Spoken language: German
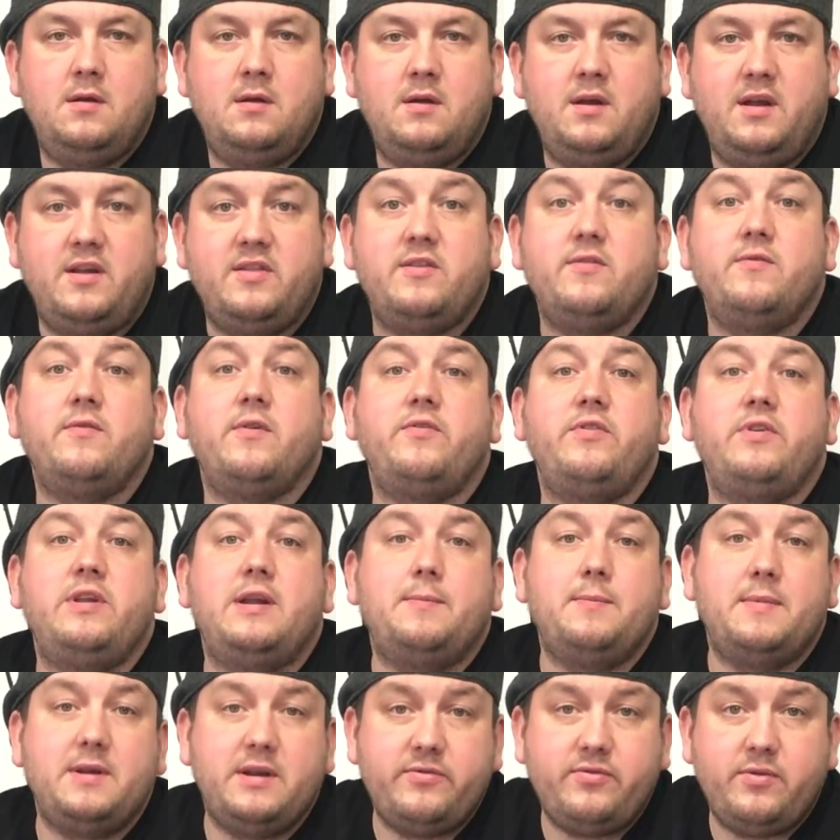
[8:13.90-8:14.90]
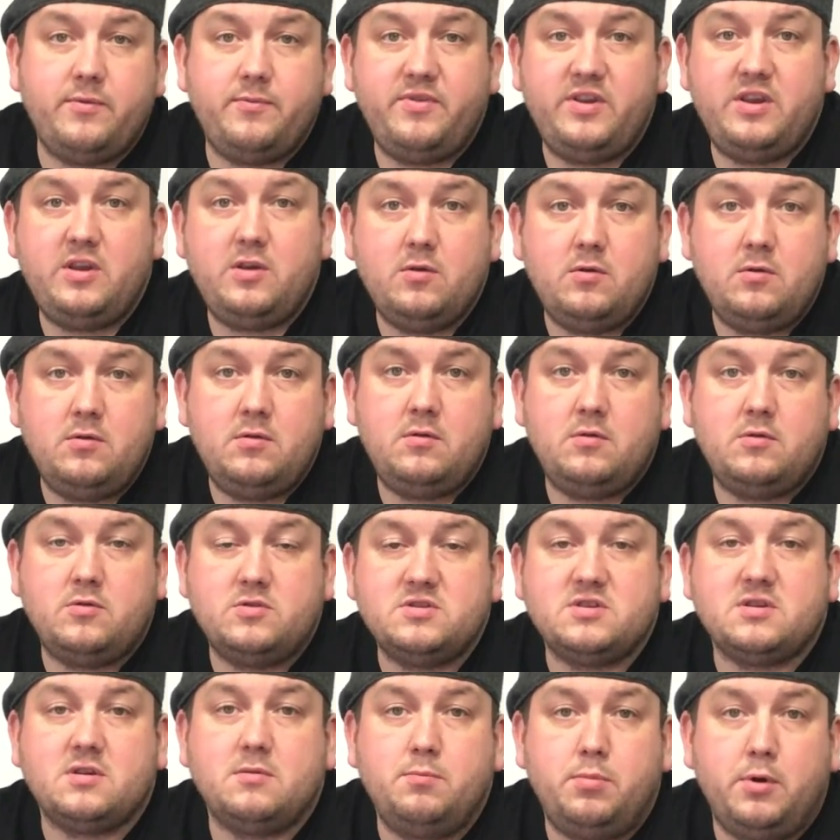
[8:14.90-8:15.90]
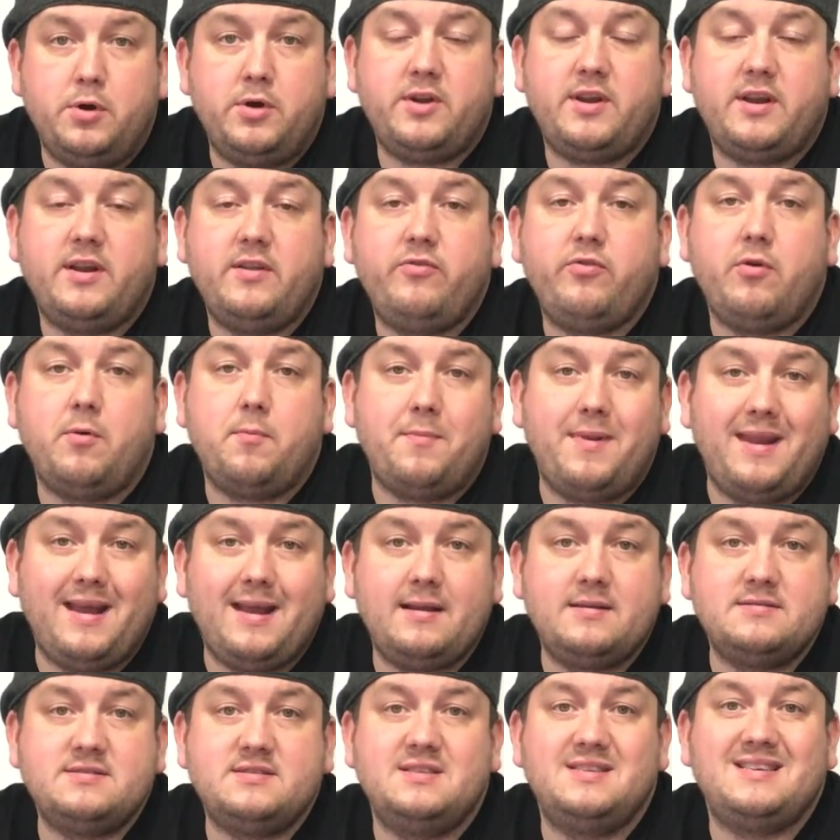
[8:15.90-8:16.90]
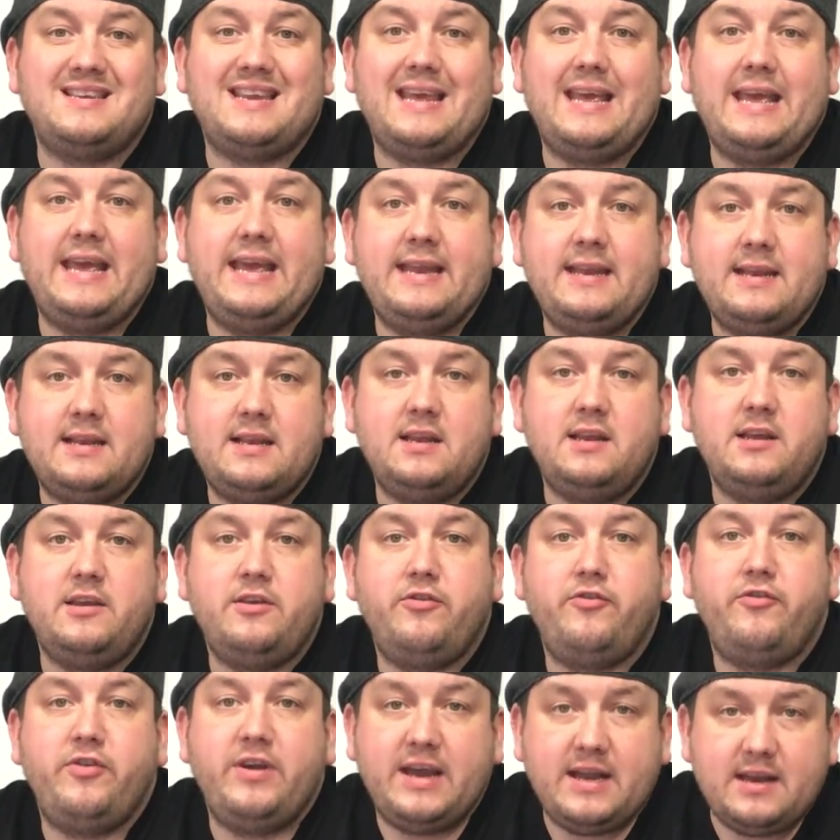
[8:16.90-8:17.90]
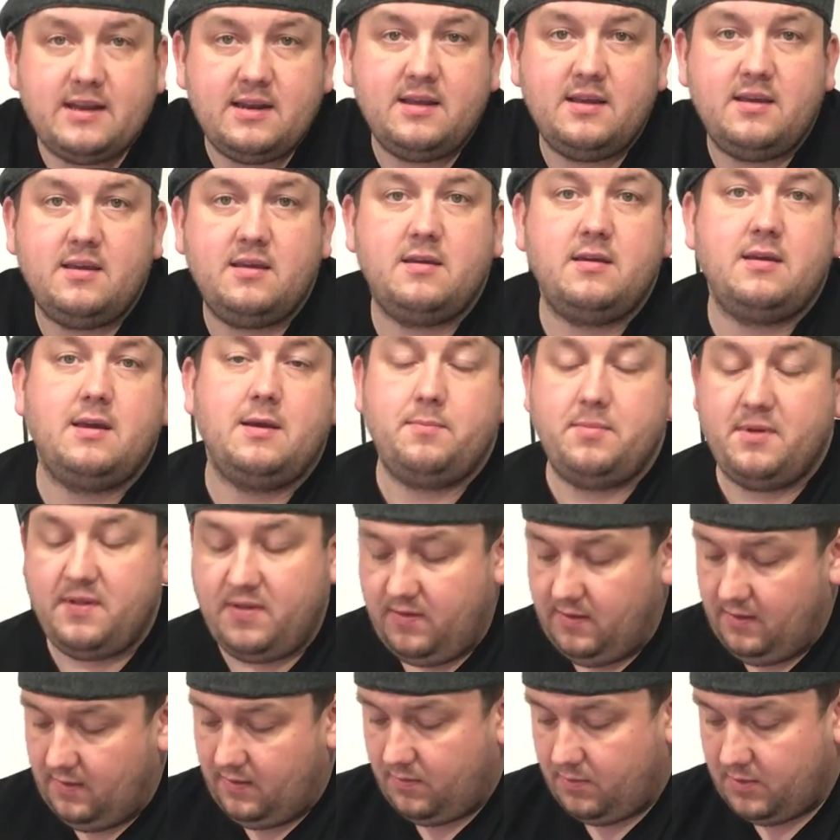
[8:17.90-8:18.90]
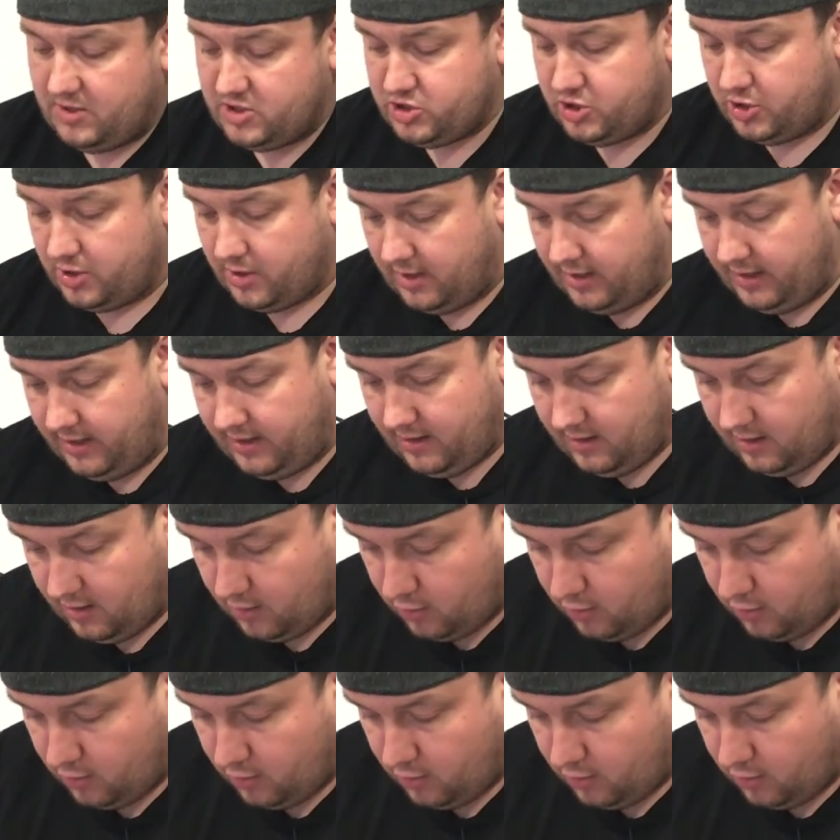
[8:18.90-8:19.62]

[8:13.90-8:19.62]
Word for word: Jetzt sind wir wieder am Ende vom Video. Unsere Burnt Ends vom Nacken sind endlich fertig. Ich habe jetzt hier zwei Stück liegen, die